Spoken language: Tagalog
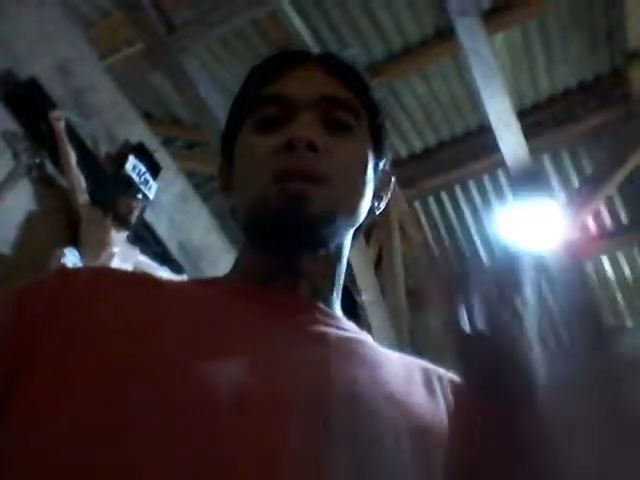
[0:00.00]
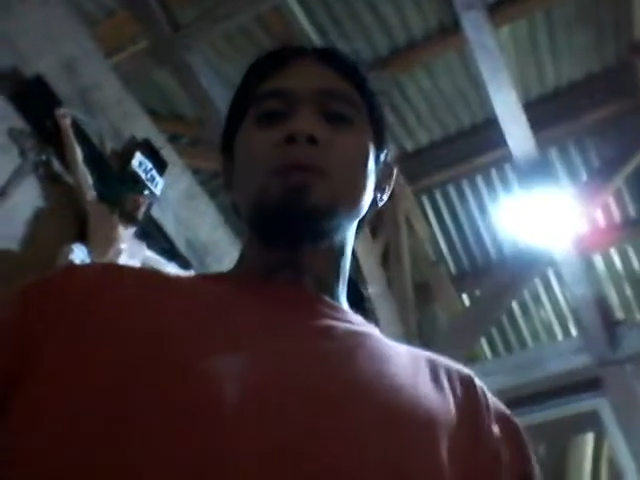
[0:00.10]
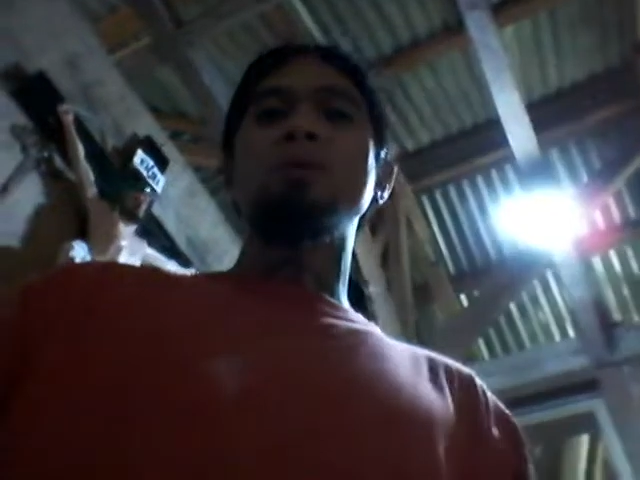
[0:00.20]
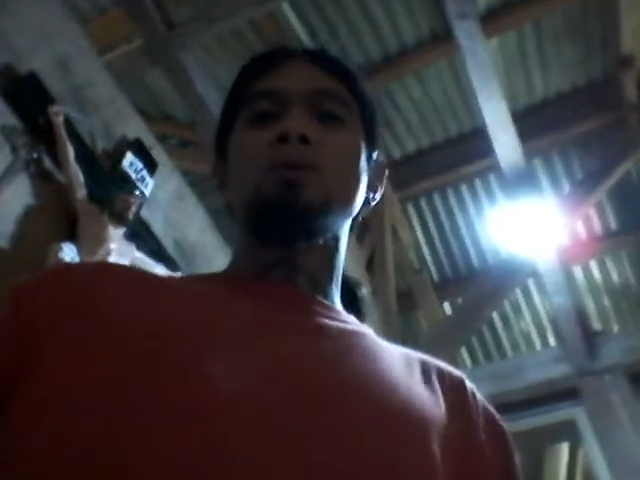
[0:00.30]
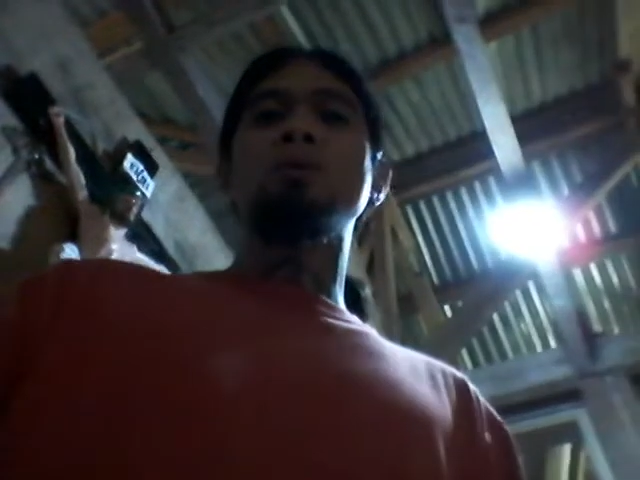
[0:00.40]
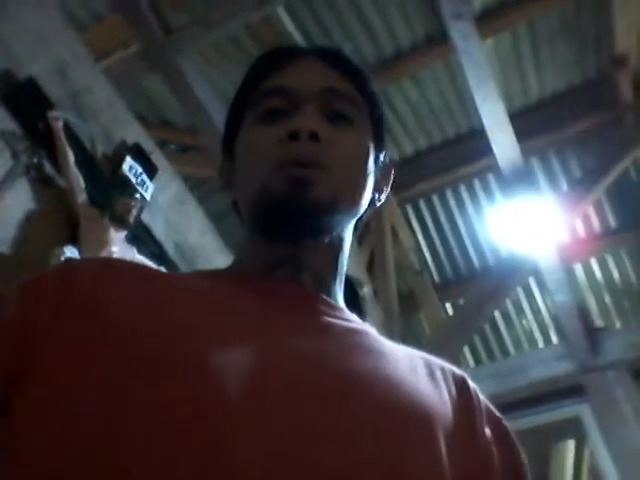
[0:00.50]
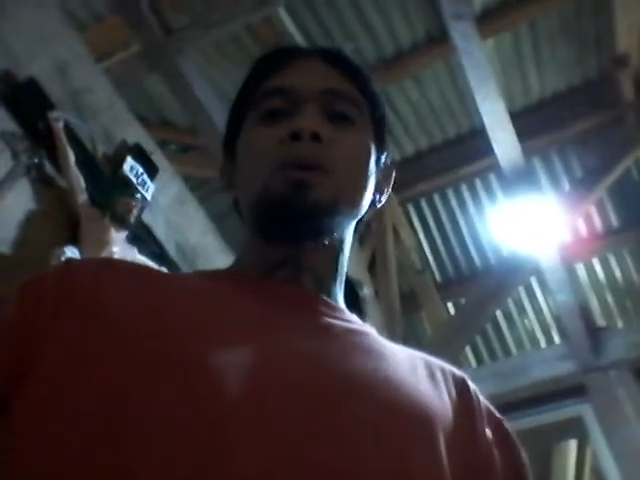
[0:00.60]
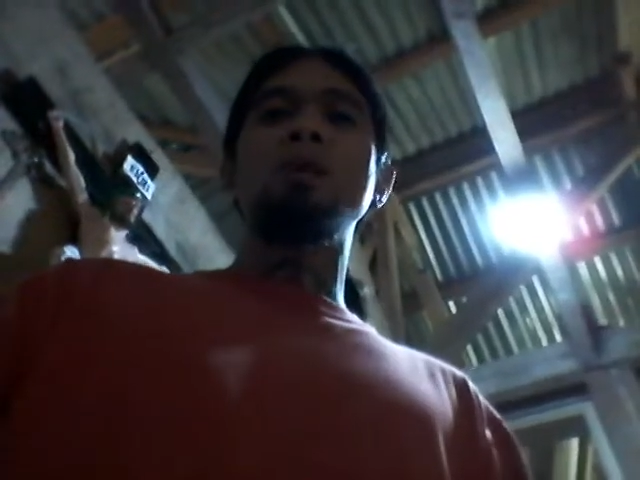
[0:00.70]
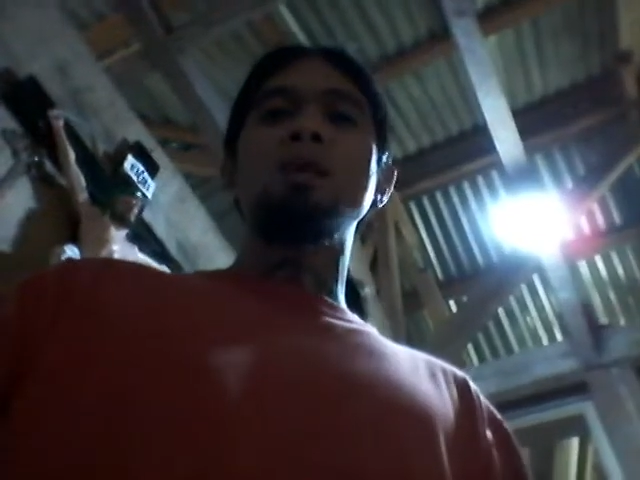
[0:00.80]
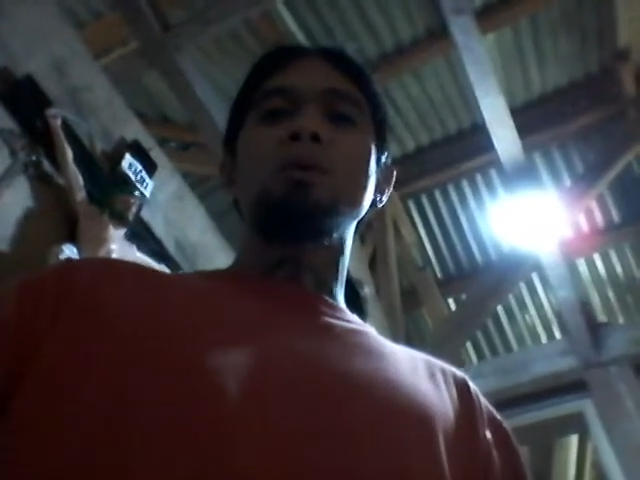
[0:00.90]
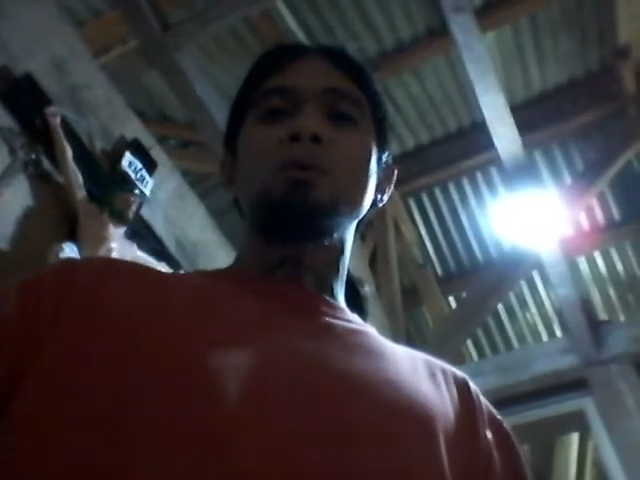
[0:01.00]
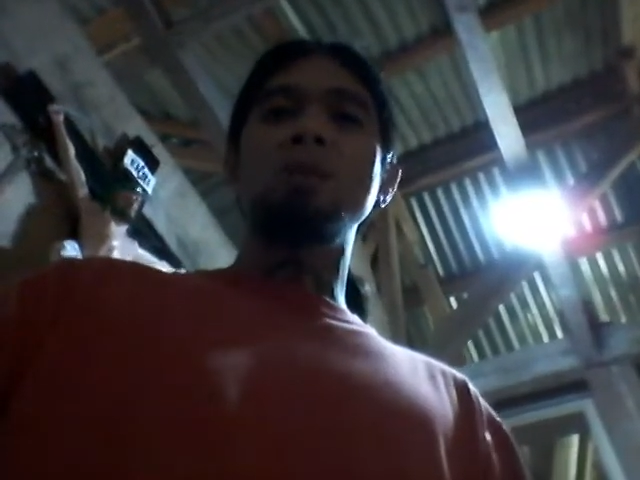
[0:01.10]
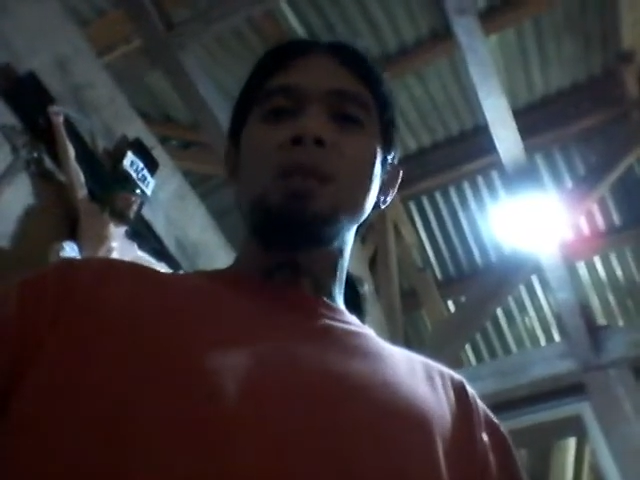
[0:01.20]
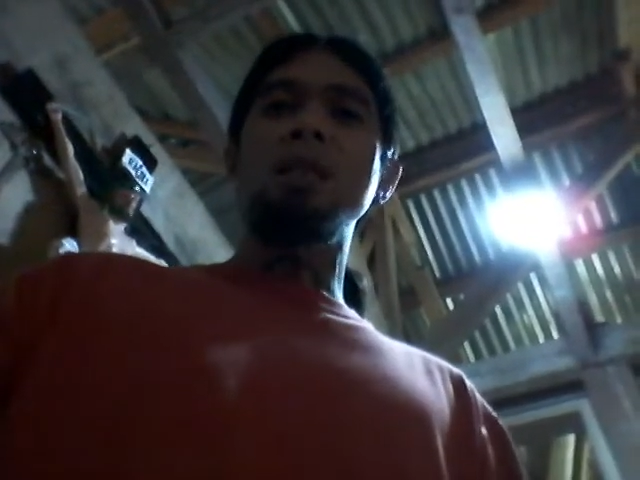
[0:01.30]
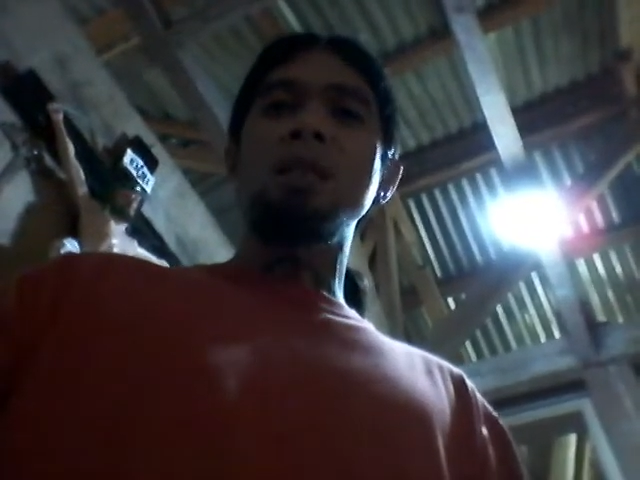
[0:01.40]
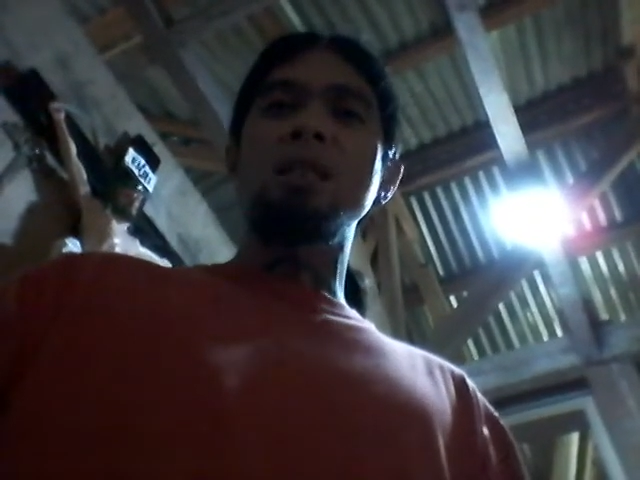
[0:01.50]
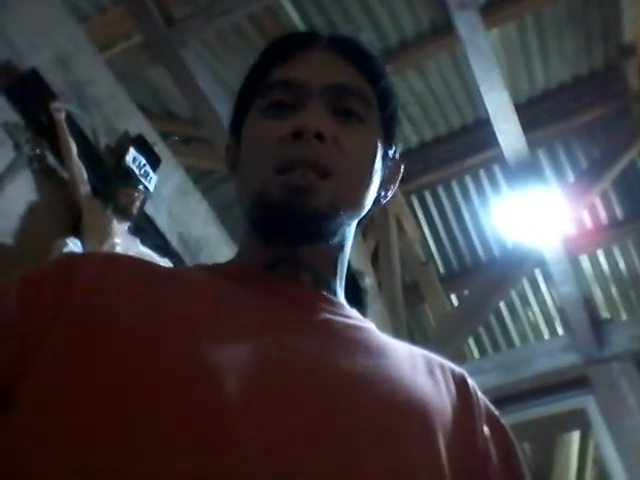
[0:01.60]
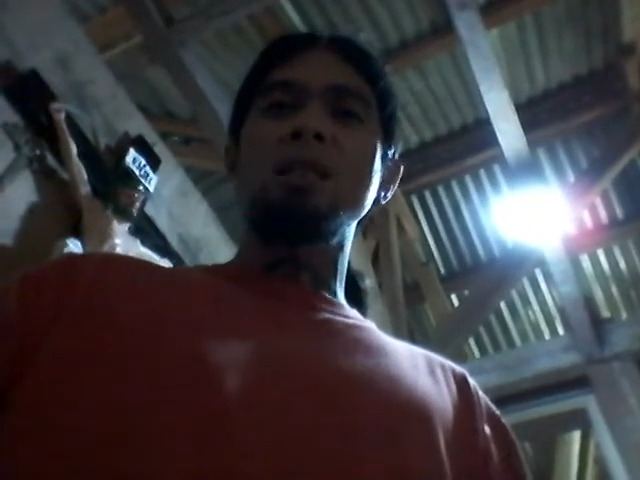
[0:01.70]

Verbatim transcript: na nyo, kundi, kundili,